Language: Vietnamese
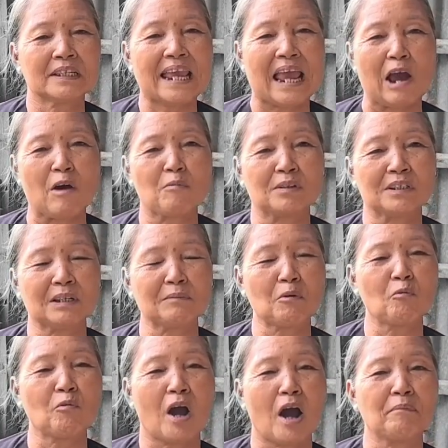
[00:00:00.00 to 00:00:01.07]
dạo mà sắm
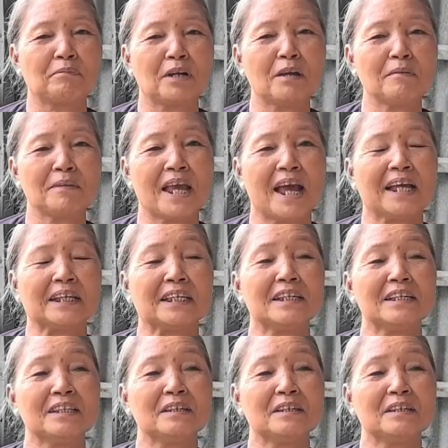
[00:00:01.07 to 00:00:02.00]
ông cọp để nhà chứ.